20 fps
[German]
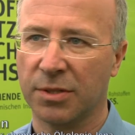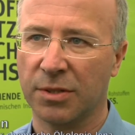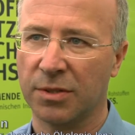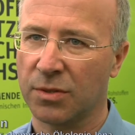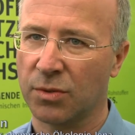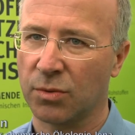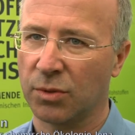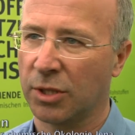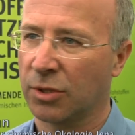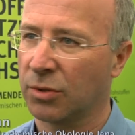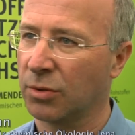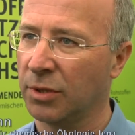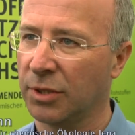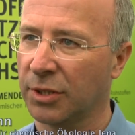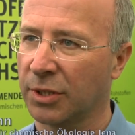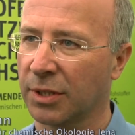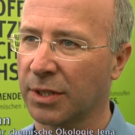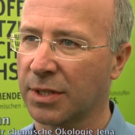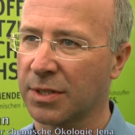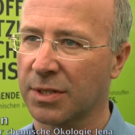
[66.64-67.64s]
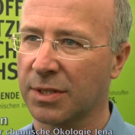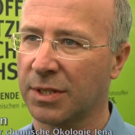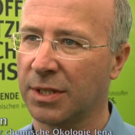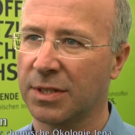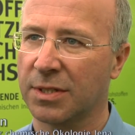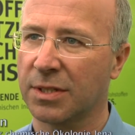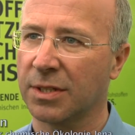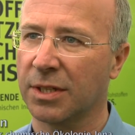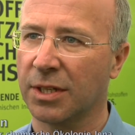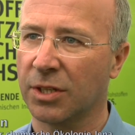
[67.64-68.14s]
hin zu natürlichen
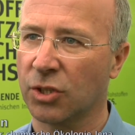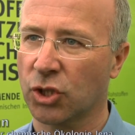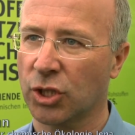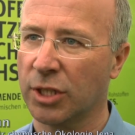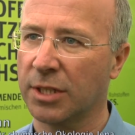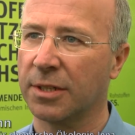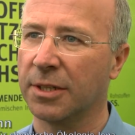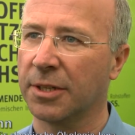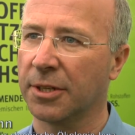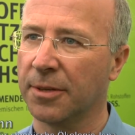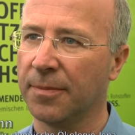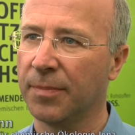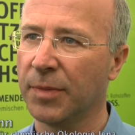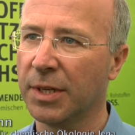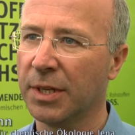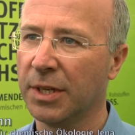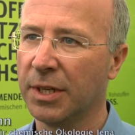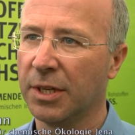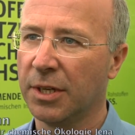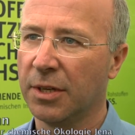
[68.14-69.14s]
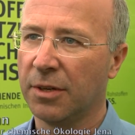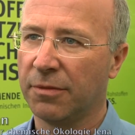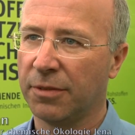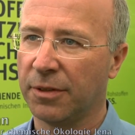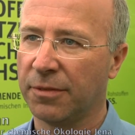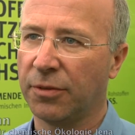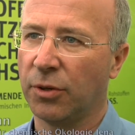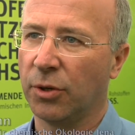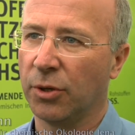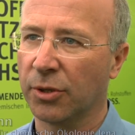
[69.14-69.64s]
Resistenzen gegen Schädlinge
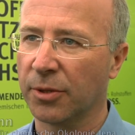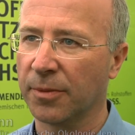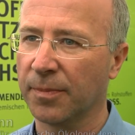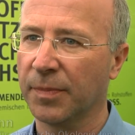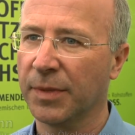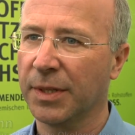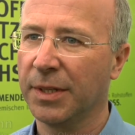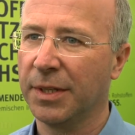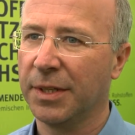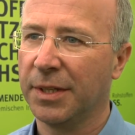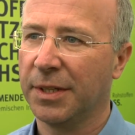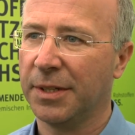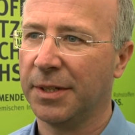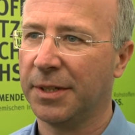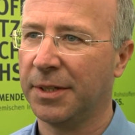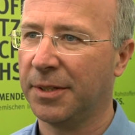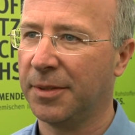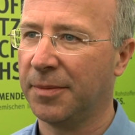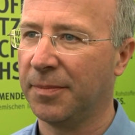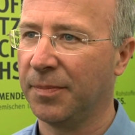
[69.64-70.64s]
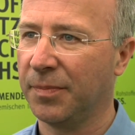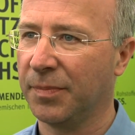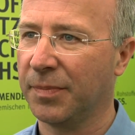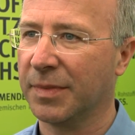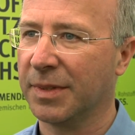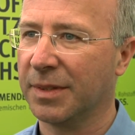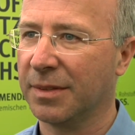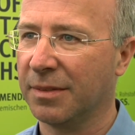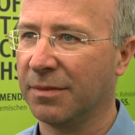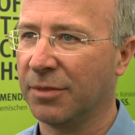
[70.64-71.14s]
verfolgen, ähm,
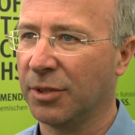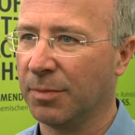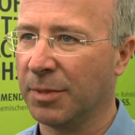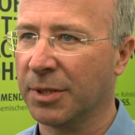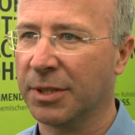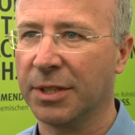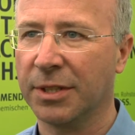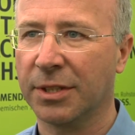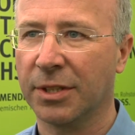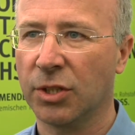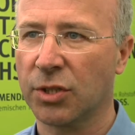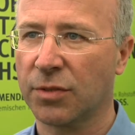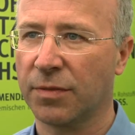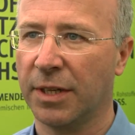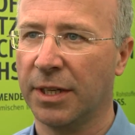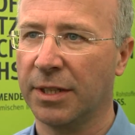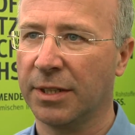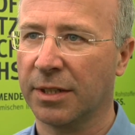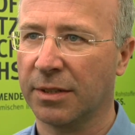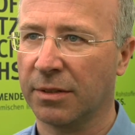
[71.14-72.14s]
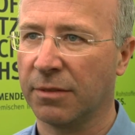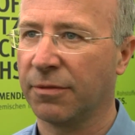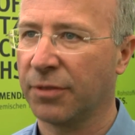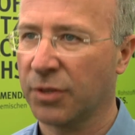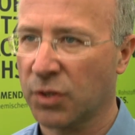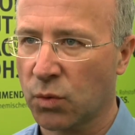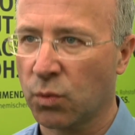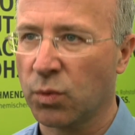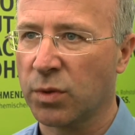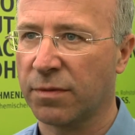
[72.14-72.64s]
wird mit gentechnisch veränderten
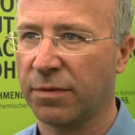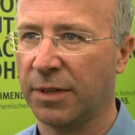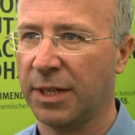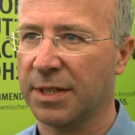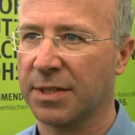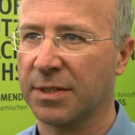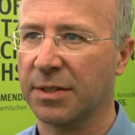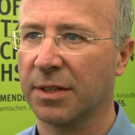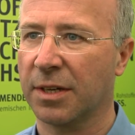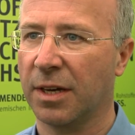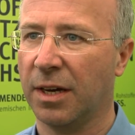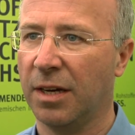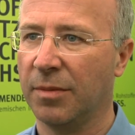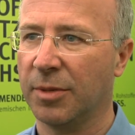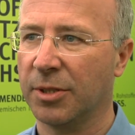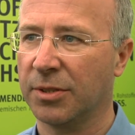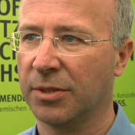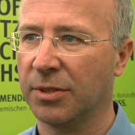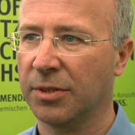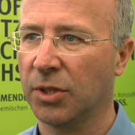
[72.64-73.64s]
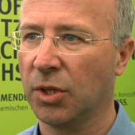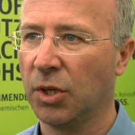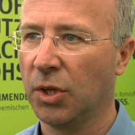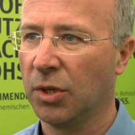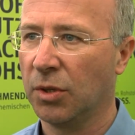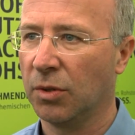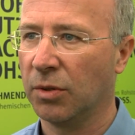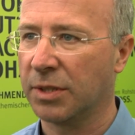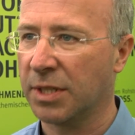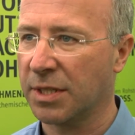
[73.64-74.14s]
Versuchspflanzen gearbeitet.
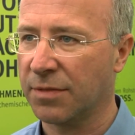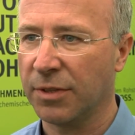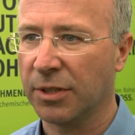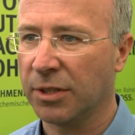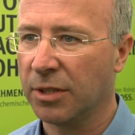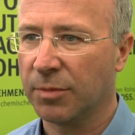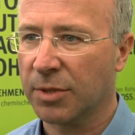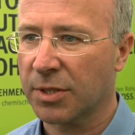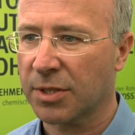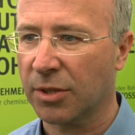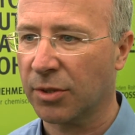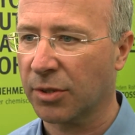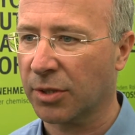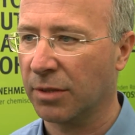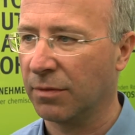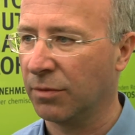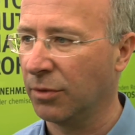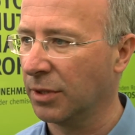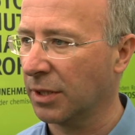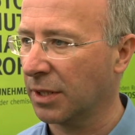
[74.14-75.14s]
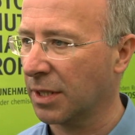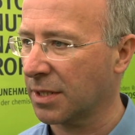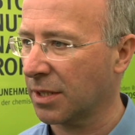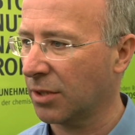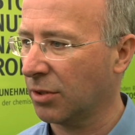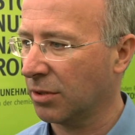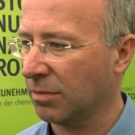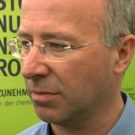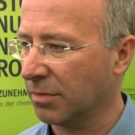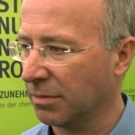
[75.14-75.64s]
Und deswegen nimmt es auch kein Wunder, dass
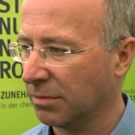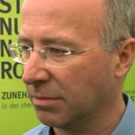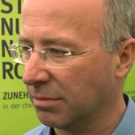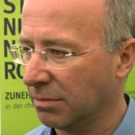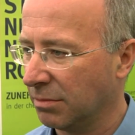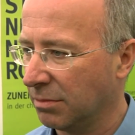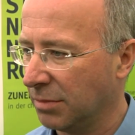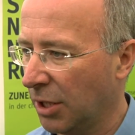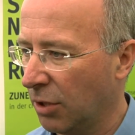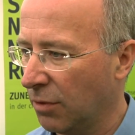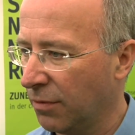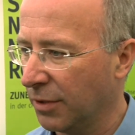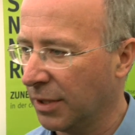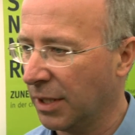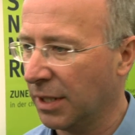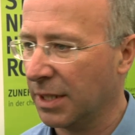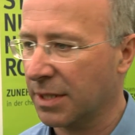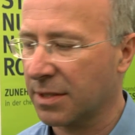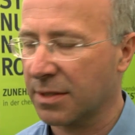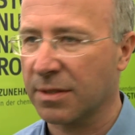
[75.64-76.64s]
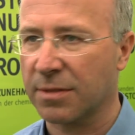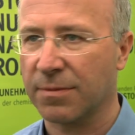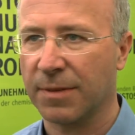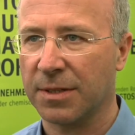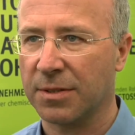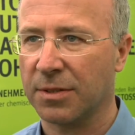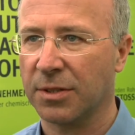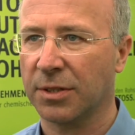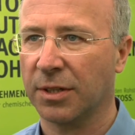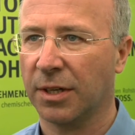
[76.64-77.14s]
auch im Laufe der letzten
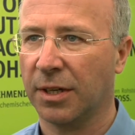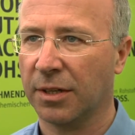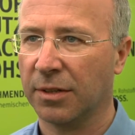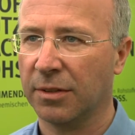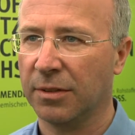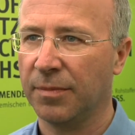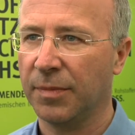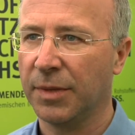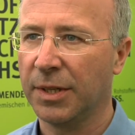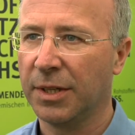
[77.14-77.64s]
20 Jahre